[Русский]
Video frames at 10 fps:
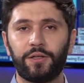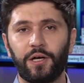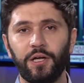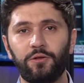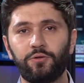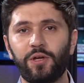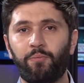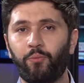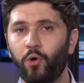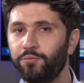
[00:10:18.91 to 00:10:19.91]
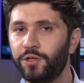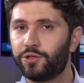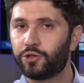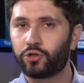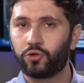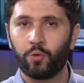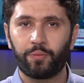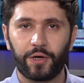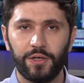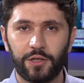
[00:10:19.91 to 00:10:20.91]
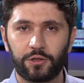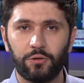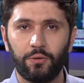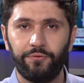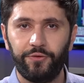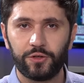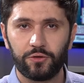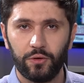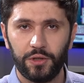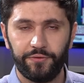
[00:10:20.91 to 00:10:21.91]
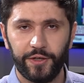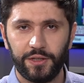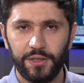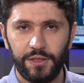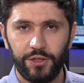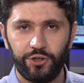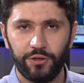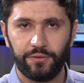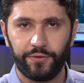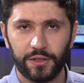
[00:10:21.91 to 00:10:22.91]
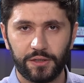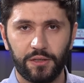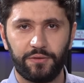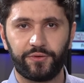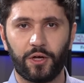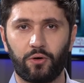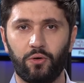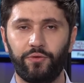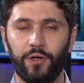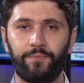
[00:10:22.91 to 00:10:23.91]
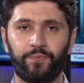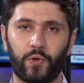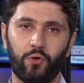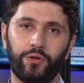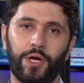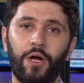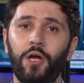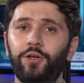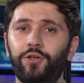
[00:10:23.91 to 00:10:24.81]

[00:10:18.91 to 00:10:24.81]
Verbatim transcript: Дорогие друзья, помните, что произошло весной 2022 года?